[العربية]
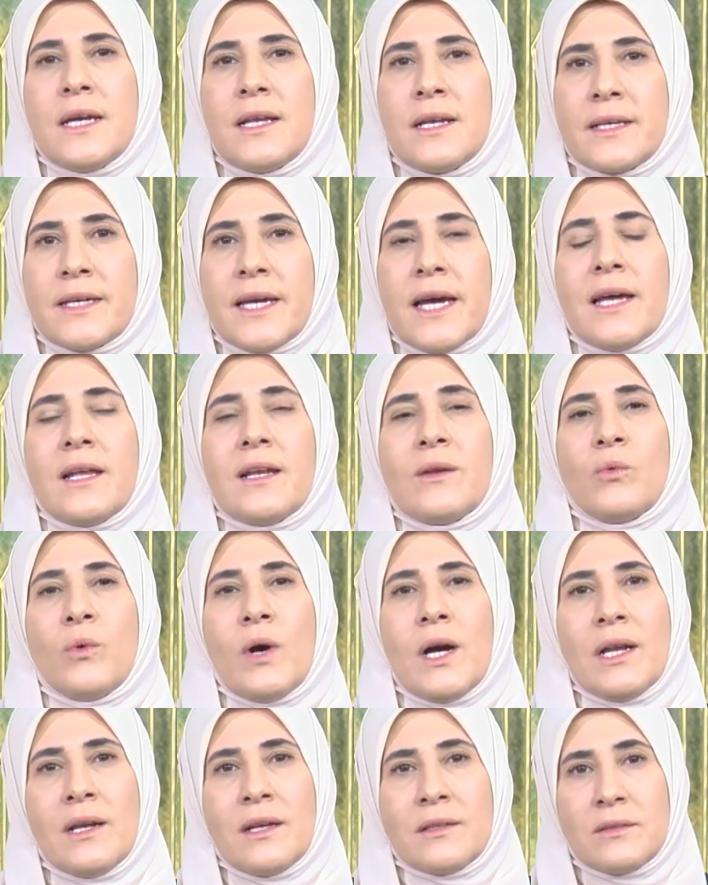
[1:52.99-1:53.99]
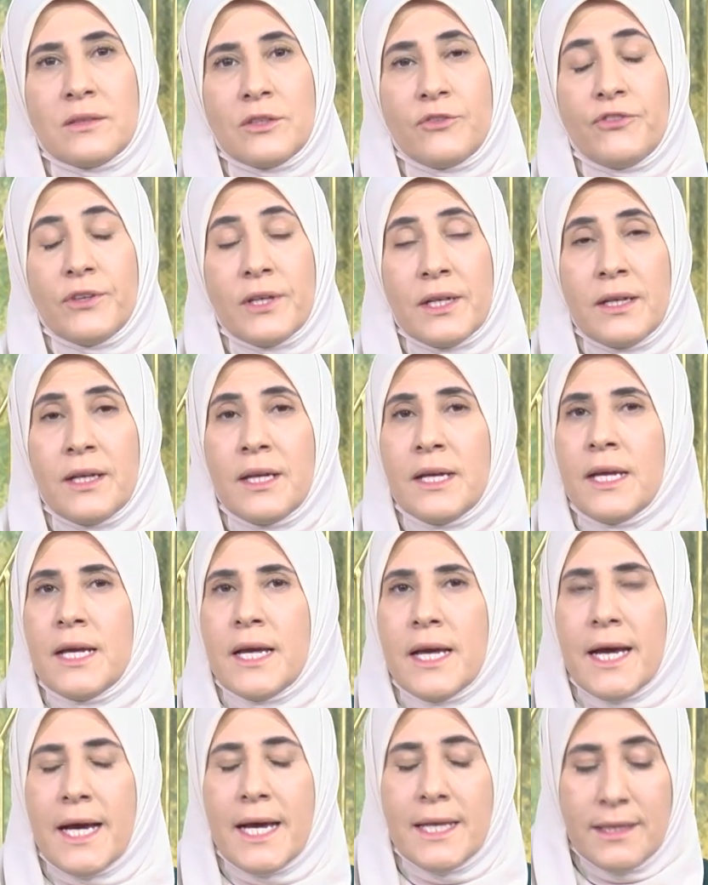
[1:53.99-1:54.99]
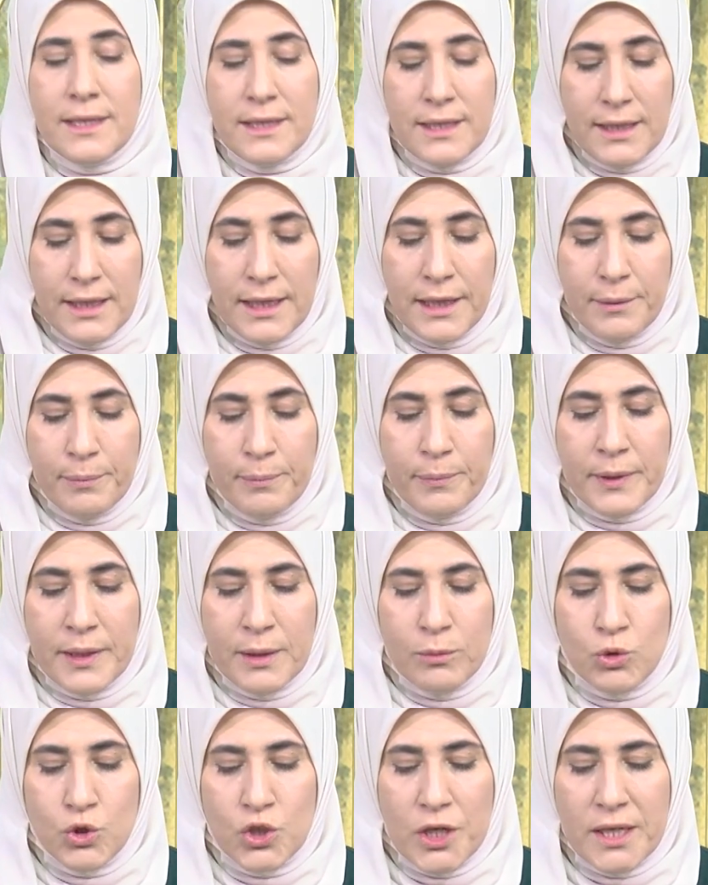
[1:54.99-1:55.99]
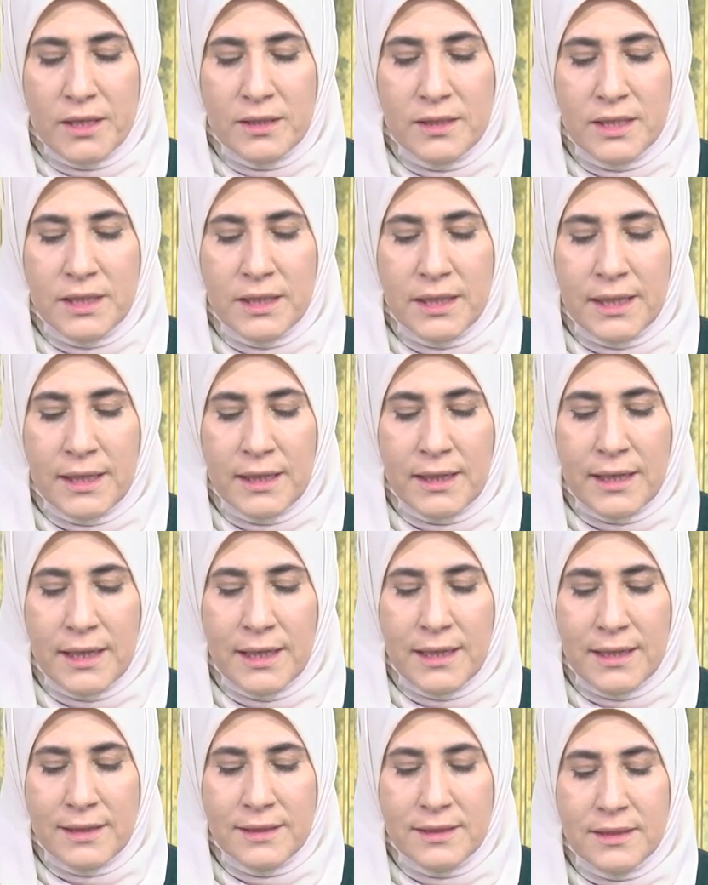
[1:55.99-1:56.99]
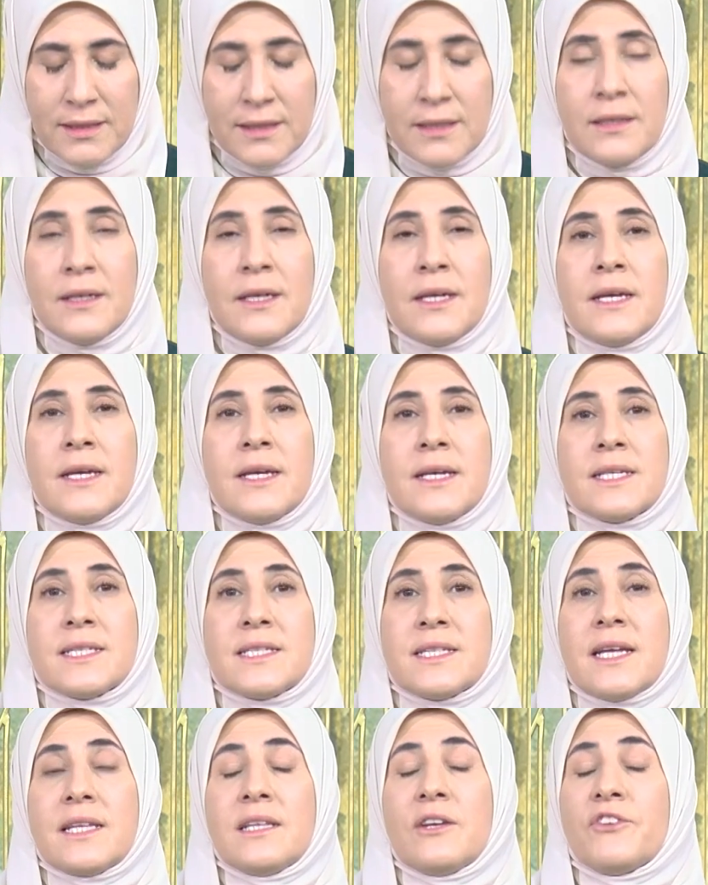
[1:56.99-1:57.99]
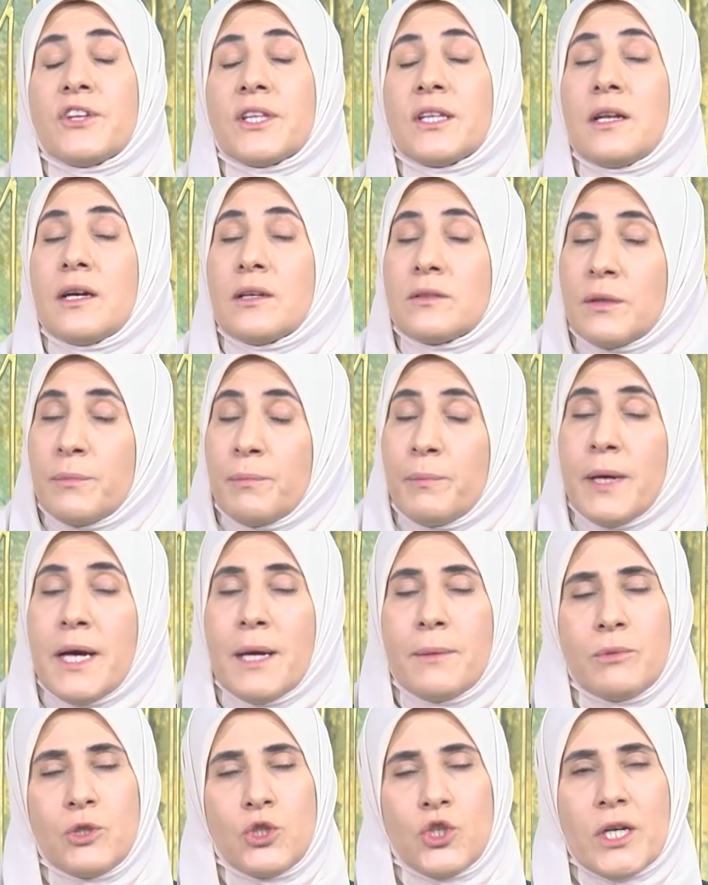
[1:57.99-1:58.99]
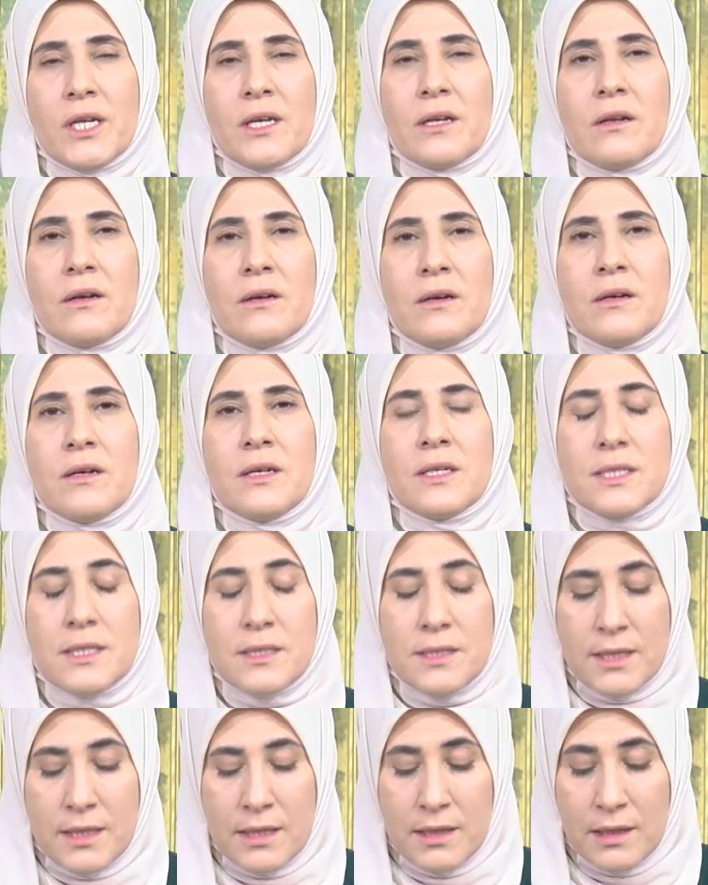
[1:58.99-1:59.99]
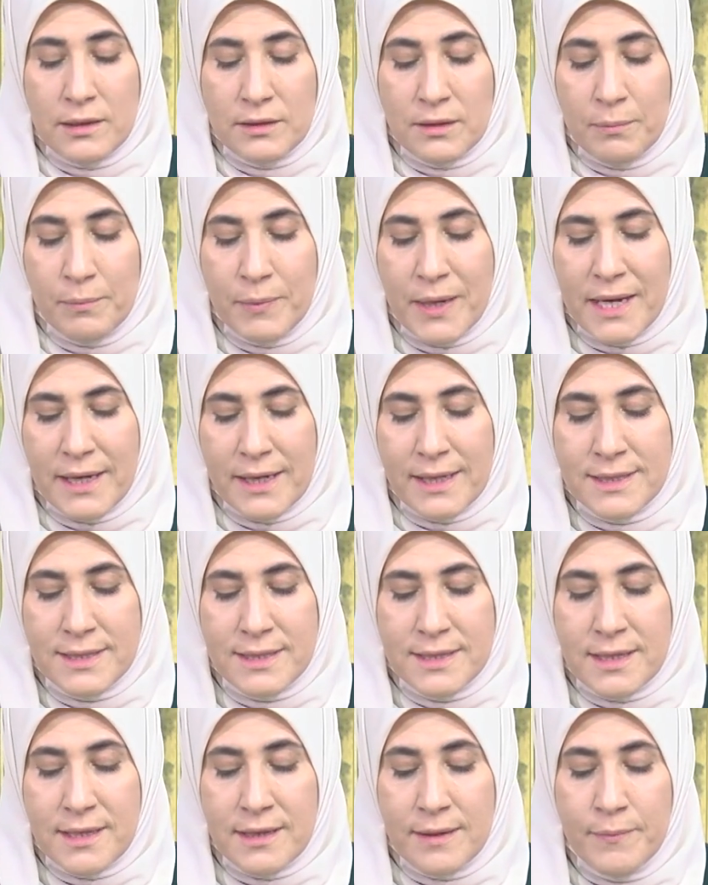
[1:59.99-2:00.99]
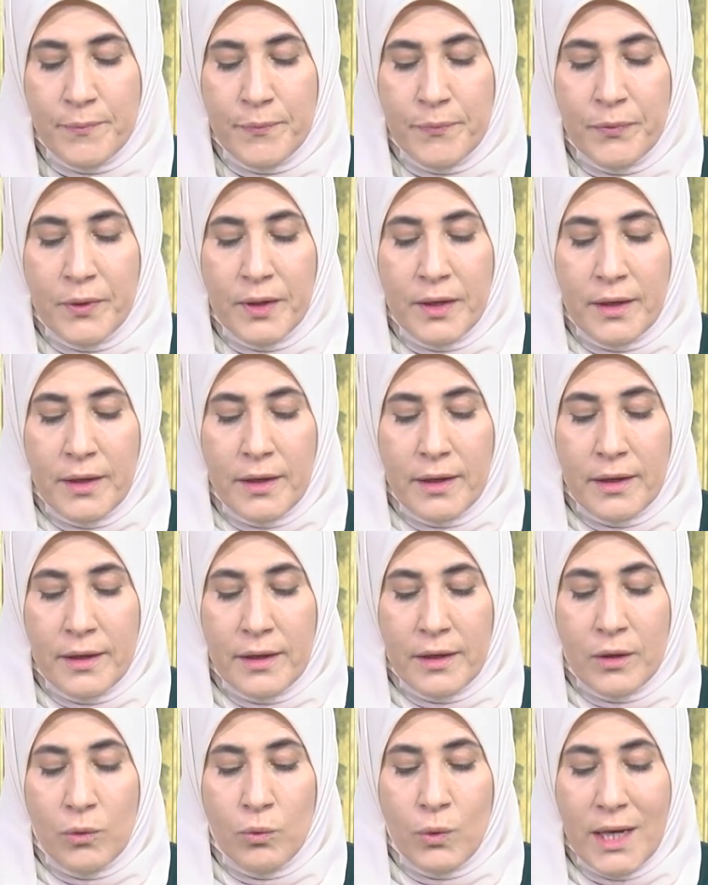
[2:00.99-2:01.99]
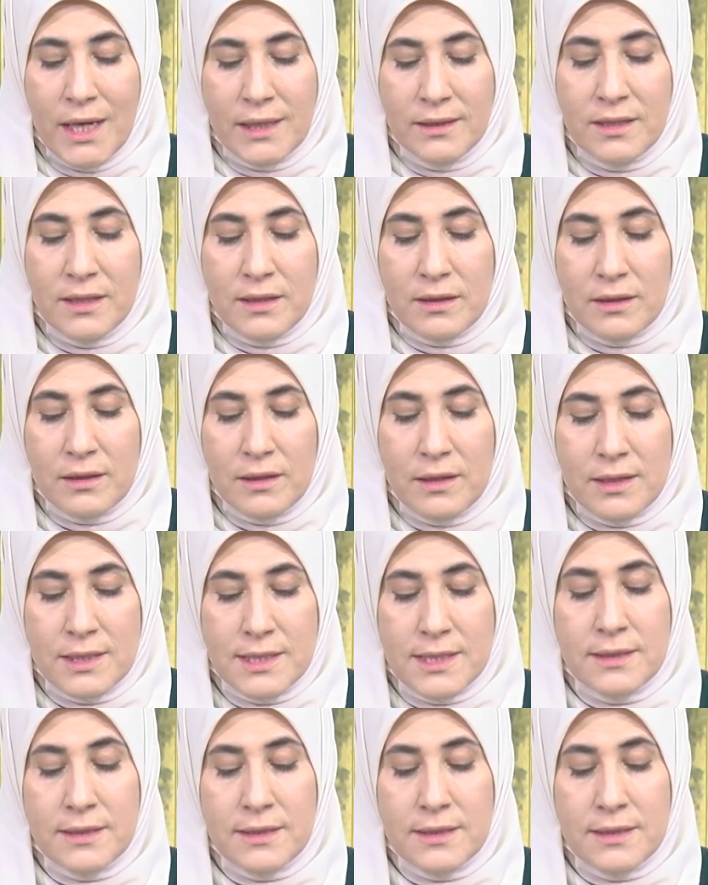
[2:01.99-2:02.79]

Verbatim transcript: الكهل وعلى الطفل هذه الحرب مشاهدينا التي استهدفت الأطباء بشكل خاص أطباء غزة آه، وحديث خاص